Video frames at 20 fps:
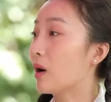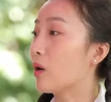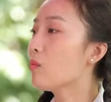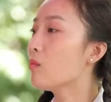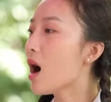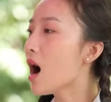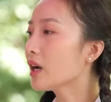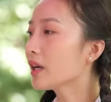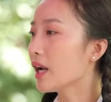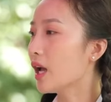mà
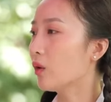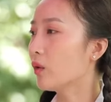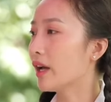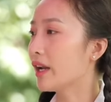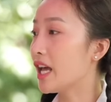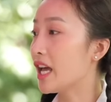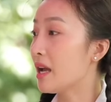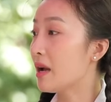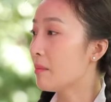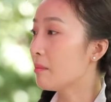cũng bớt điệu
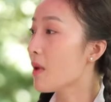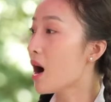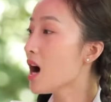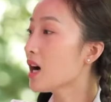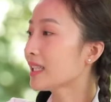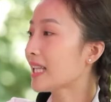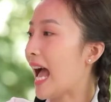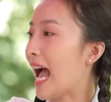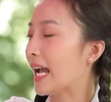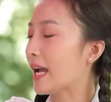lại đi
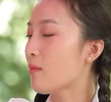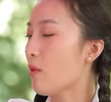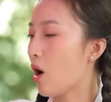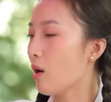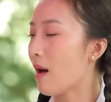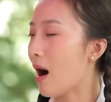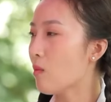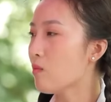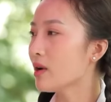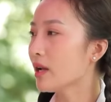bớt tha cái
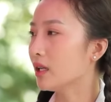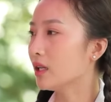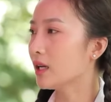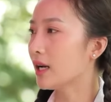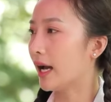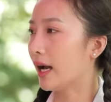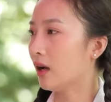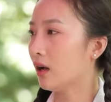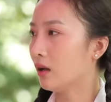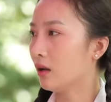mỏ bóng này nữa
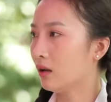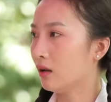nè